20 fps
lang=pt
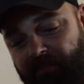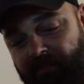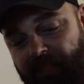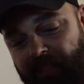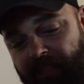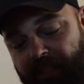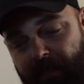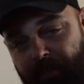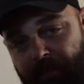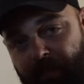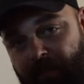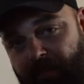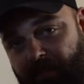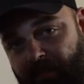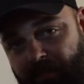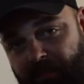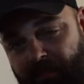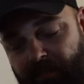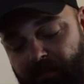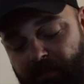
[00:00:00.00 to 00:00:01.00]
entre as
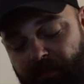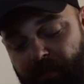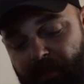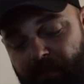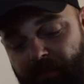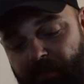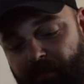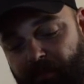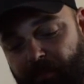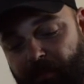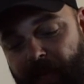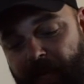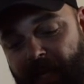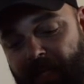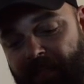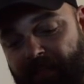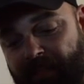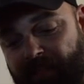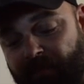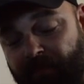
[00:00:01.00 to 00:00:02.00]
minhas, minhas
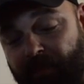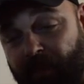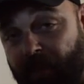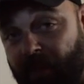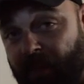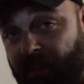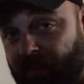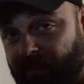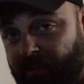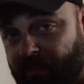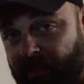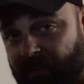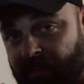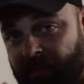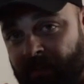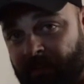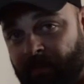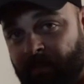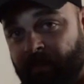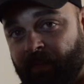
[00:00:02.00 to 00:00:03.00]
pernas assim e falou: Ó,
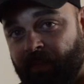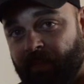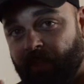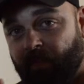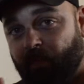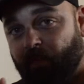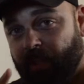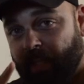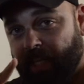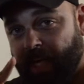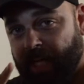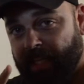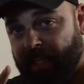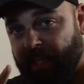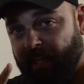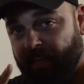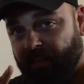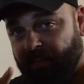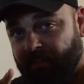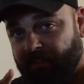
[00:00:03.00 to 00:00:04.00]
cuidado,
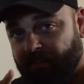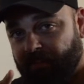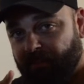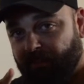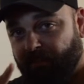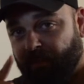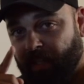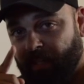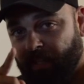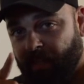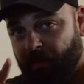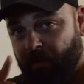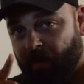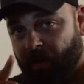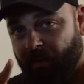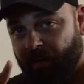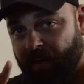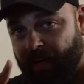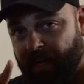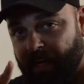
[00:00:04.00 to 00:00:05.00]
hein? Não vai derrubar
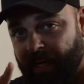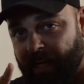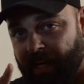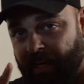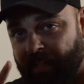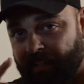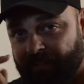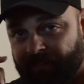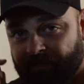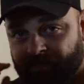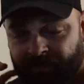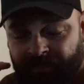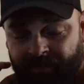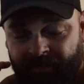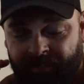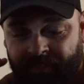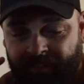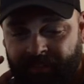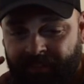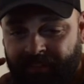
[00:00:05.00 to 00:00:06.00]
o Guaraná.
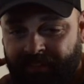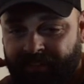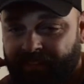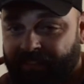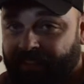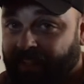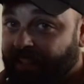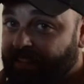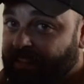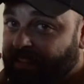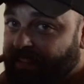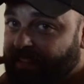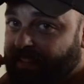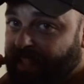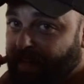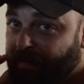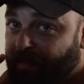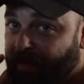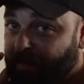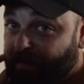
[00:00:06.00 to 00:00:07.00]
Aí você
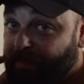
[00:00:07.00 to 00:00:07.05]
sabe, né,